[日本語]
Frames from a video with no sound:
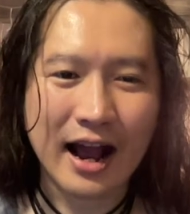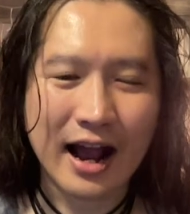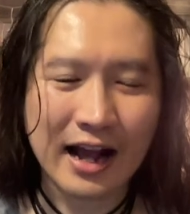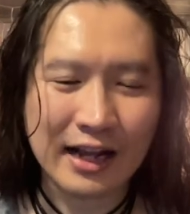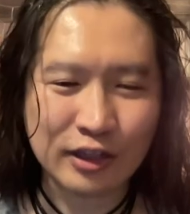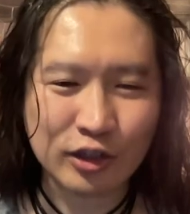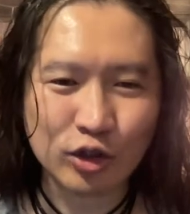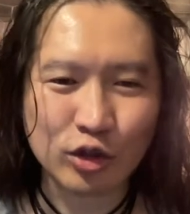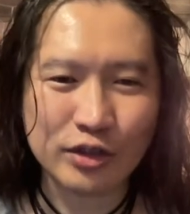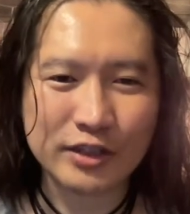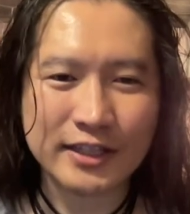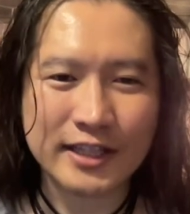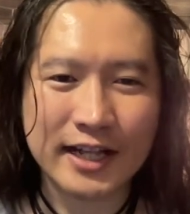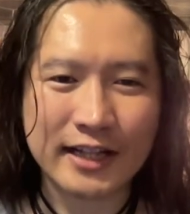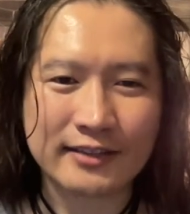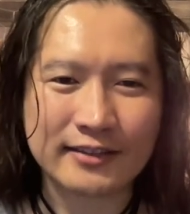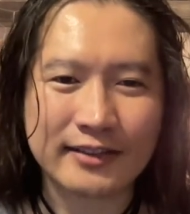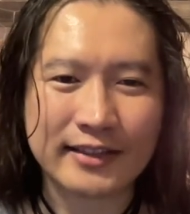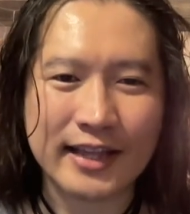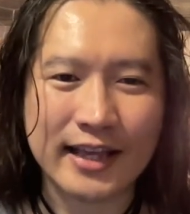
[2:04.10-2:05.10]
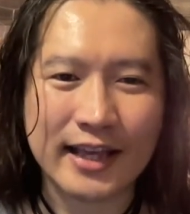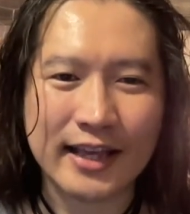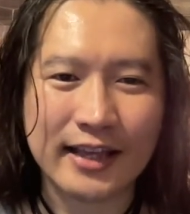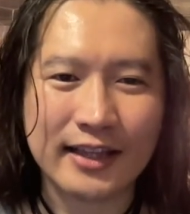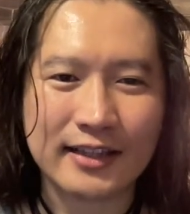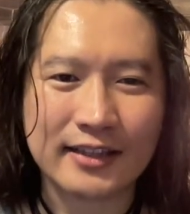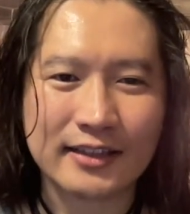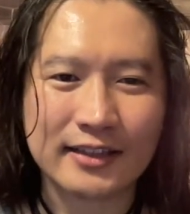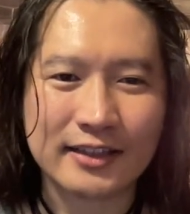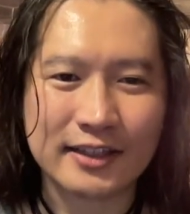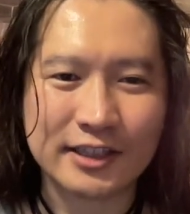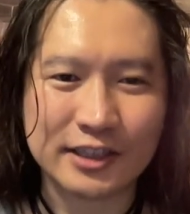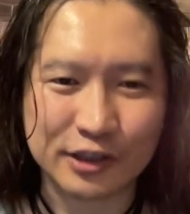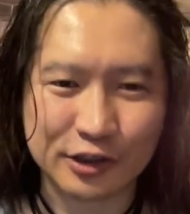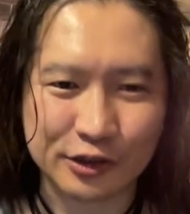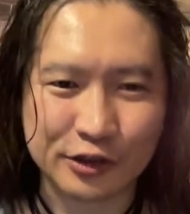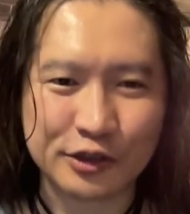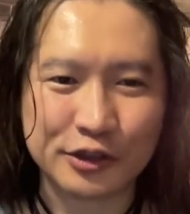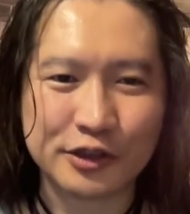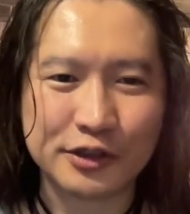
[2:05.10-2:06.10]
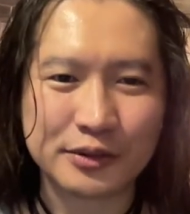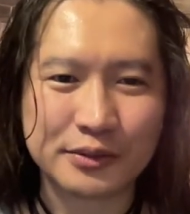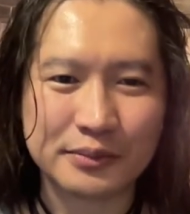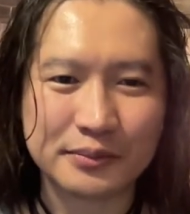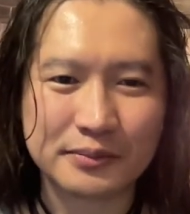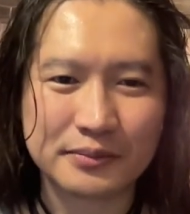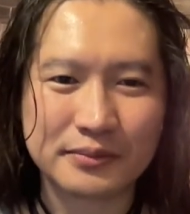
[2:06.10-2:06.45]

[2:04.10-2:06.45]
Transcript: 後になって気づく